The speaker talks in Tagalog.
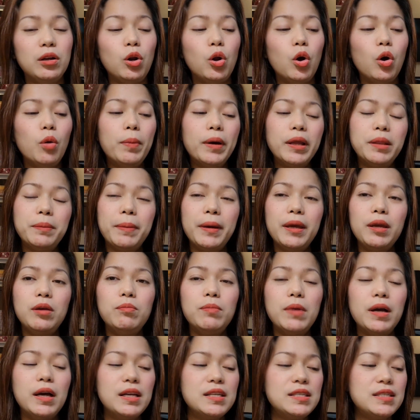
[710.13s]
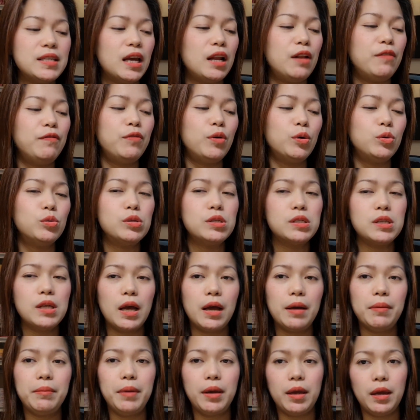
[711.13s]
globat pa yung mga cellphones
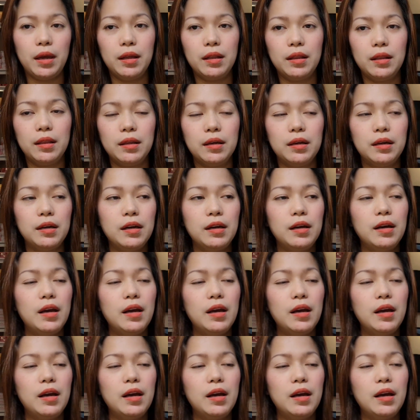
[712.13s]
namin,